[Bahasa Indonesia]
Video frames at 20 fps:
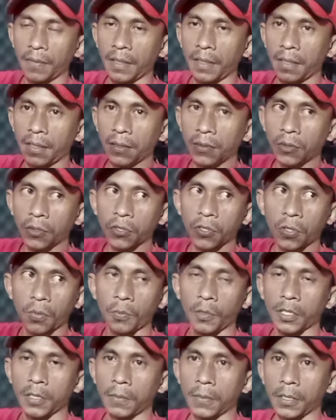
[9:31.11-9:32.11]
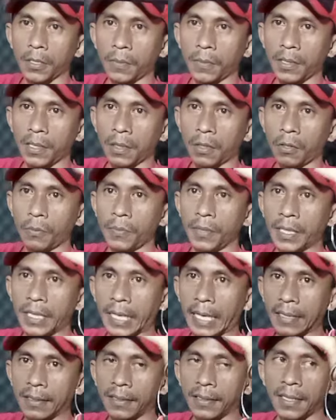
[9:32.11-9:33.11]
ini cocok buat teman-teman yang hobi
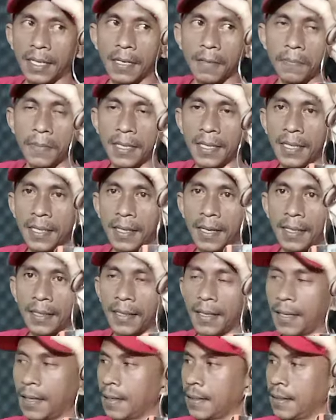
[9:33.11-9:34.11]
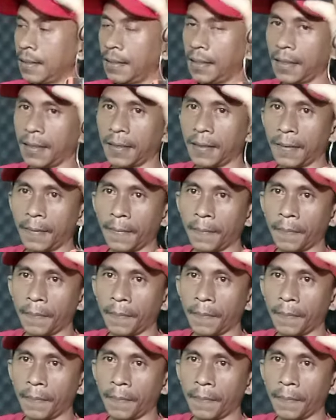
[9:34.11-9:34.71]
casting pinggiran ya nih